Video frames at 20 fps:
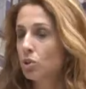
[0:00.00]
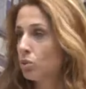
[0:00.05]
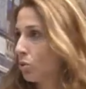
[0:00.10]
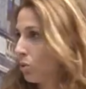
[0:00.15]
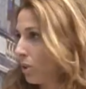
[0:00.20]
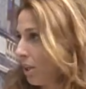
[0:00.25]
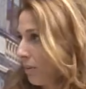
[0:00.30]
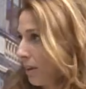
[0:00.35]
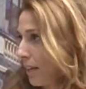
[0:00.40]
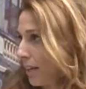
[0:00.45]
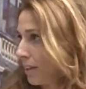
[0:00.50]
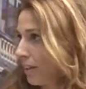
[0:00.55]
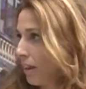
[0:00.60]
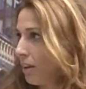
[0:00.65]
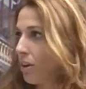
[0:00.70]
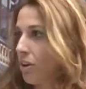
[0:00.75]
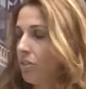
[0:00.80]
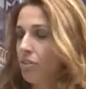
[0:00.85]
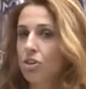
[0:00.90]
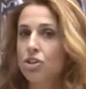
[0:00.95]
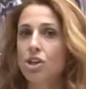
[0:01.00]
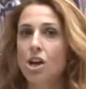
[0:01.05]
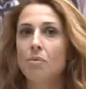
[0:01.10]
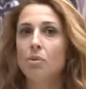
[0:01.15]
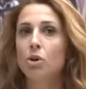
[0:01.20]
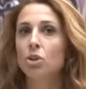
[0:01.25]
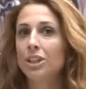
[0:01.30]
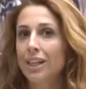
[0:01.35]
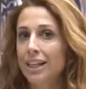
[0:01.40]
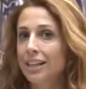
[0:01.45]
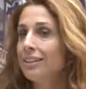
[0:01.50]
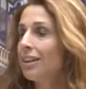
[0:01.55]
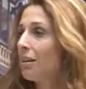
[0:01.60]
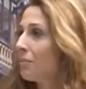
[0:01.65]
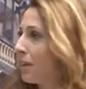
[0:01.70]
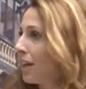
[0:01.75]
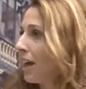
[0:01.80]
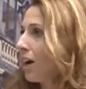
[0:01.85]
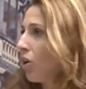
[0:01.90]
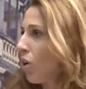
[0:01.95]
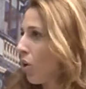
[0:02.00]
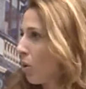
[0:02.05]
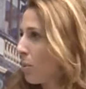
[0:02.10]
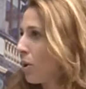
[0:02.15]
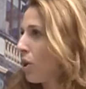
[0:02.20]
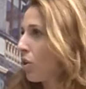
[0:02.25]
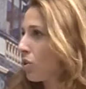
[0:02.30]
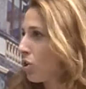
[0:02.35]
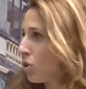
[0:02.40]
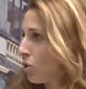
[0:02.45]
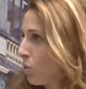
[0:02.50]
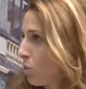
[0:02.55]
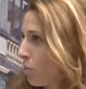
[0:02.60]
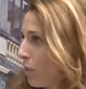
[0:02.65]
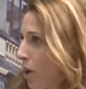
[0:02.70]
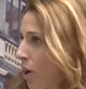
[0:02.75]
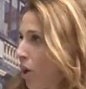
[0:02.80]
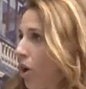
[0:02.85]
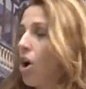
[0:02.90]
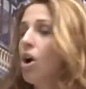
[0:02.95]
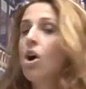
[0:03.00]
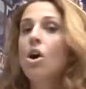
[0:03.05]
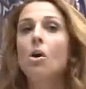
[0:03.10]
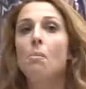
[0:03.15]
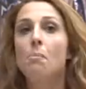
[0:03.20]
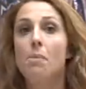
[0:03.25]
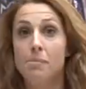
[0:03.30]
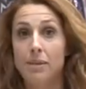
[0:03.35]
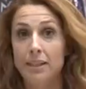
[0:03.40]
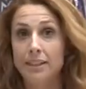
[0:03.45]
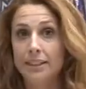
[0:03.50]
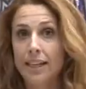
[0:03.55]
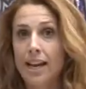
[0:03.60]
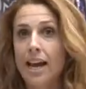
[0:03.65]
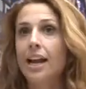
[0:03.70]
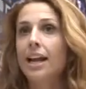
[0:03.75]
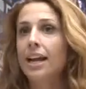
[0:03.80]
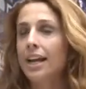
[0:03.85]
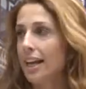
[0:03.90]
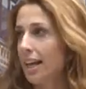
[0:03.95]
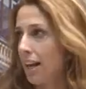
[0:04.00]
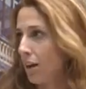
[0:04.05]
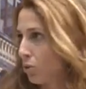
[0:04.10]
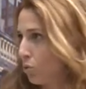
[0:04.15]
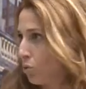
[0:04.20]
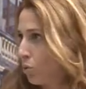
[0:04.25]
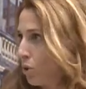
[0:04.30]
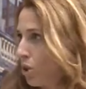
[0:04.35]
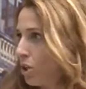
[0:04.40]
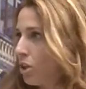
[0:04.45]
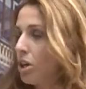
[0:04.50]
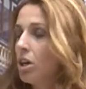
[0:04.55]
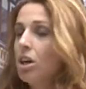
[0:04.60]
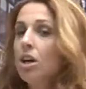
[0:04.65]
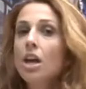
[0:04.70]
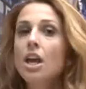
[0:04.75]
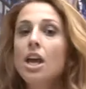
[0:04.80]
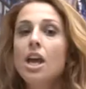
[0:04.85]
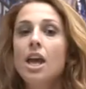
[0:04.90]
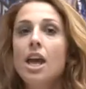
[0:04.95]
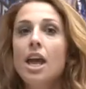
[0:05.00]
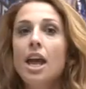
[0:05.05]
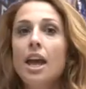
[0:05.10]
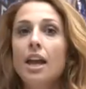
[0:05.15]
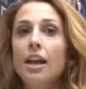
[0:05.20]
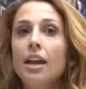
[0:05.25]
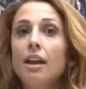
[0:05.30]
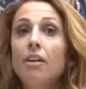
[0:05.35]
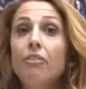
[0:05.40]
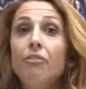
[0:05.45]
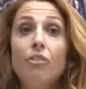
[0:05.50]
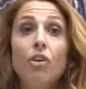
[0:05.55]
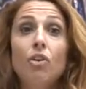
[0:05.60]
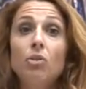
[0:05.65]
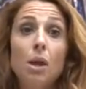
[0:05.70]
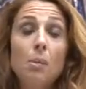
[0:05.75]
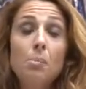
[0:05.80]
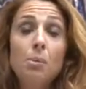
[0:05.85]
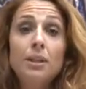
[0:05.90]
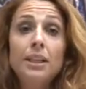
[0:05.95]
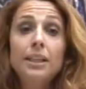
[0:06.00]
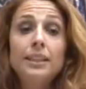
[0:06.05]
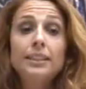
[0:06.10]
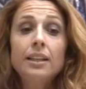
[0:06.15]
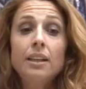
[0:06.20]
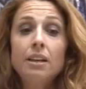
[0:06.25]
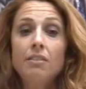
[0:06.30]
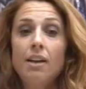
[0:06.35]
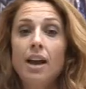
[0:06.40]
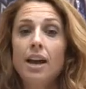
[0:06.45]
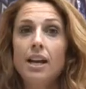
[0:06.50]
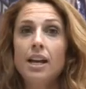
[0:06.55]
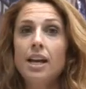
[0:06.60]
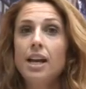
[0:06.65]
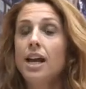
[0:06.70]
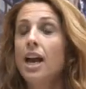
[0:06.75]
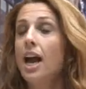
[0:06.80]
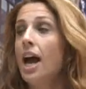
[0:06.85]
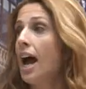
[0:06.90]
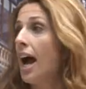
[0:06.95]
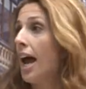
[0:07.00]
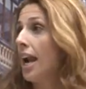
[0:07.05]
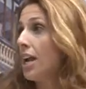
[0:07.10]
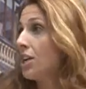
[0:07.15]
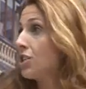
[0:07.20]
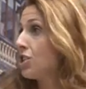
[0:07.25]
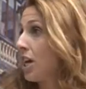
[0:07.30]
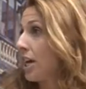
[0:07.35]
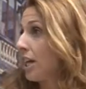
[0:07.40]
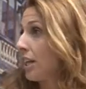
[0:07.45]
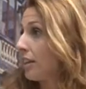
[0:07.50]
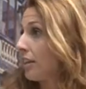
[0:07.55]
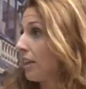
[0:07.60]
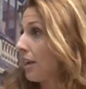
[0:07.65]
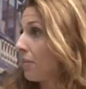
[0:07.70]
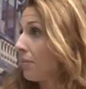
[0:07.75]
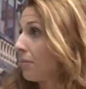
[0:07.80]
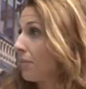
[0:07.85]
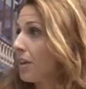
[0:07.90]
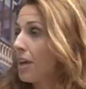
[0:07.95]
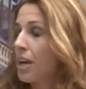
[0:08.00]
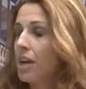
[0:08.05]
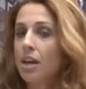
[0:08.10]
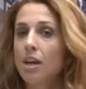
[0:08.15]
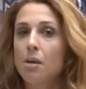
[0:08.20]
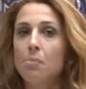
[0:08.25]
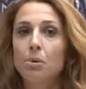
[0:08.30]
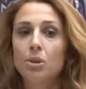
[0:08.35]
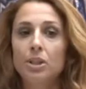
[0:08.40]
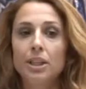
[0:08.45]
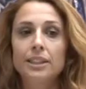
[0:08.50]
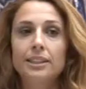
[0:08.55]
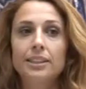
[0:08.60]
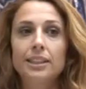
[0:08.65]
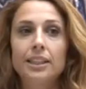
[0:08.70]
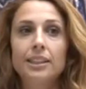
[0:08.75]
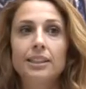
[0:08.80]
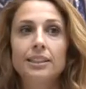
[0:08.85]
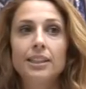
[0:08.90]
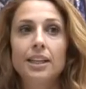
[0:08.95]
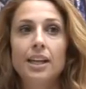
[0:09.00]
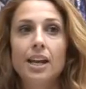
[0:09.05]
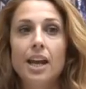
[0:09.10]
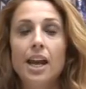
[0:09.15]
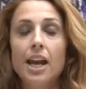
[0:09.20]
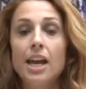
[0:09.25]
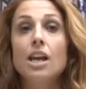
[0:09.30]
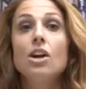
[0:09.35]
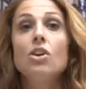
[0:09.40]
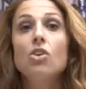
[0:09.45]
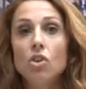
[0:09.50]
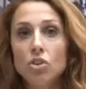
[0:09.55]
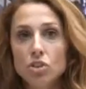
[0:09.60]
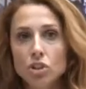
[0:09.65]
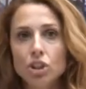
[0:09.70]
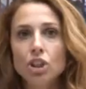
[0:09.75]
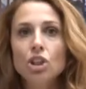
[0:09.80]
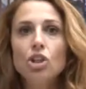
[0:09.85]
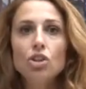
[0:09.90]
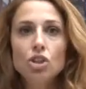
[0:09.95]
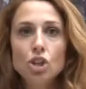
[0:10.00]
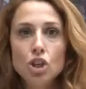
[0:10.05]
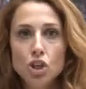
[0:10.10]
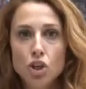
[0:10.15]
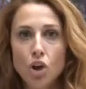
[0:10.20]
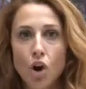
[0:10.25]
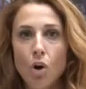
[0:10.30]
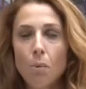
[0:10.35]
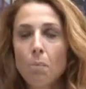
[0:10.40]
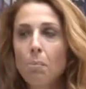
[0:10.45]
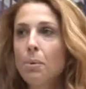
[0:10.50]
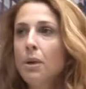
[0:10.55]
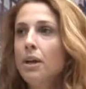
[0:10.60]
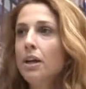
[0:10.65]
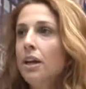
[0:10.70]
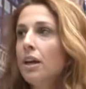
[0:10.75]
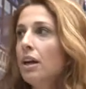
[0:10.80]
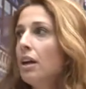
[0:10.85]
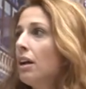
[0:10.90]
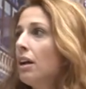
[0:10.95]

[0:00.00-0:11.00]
assolutamente, noi facciamo 30.000 copie ogni numero, bimestrale gratuito che, che potesse arrivare alla gente, che potesse essere il consiglio di shopping,